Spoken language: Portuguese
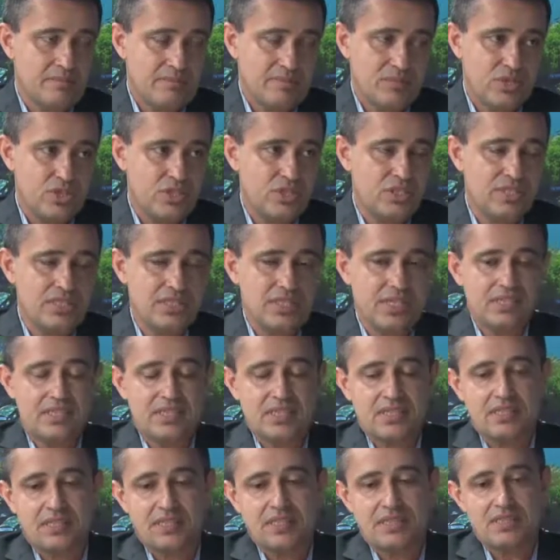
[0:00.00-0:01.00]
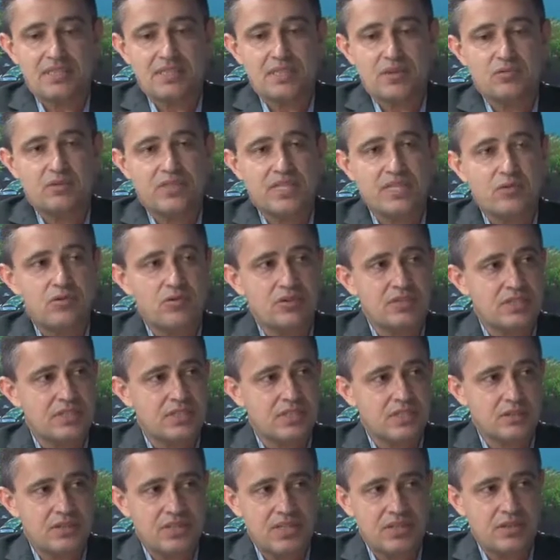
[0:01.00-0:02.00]
diz que essa criança não tem
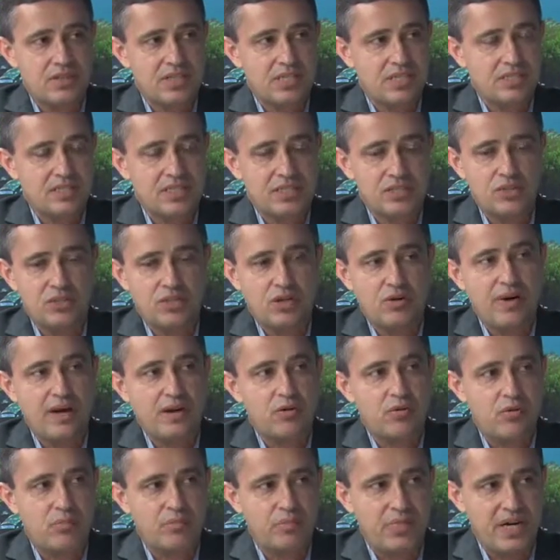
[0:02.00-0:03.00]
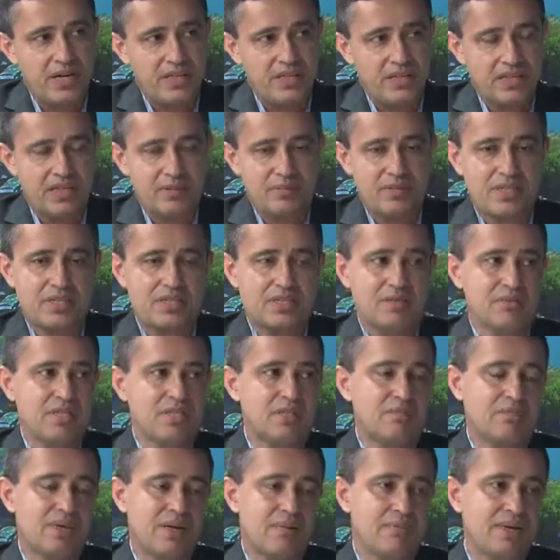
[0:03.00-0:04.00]
condição, esse adolescente não acompanha, que é
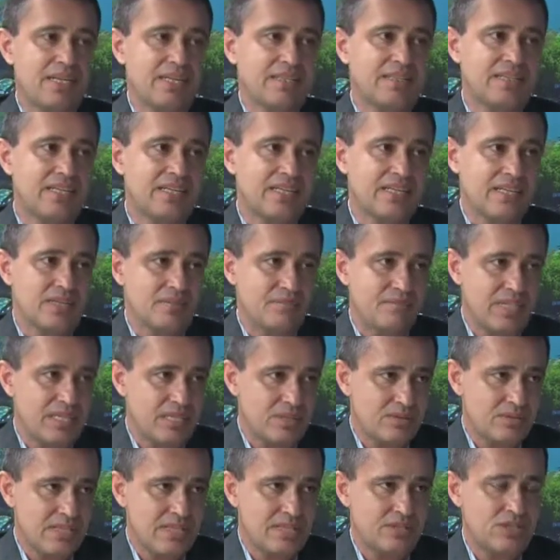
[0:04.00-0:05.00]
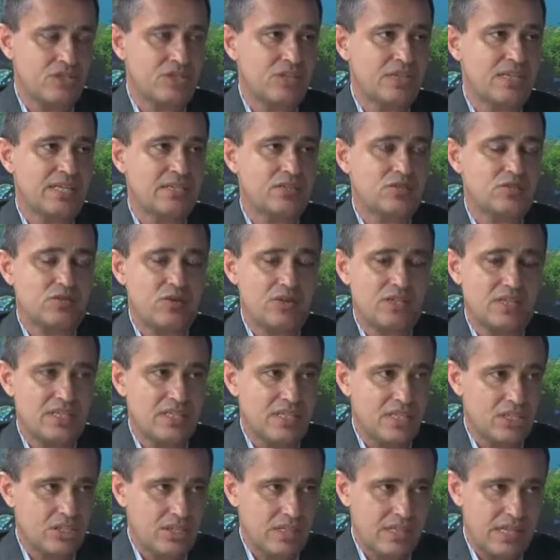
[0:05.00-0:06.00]
precisamente para mantê-la mesmo, tira da escola e
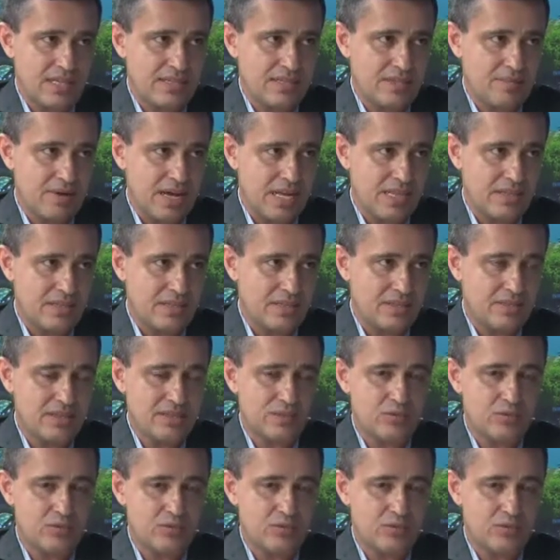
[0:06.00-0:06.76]
deixa lá trabalhando.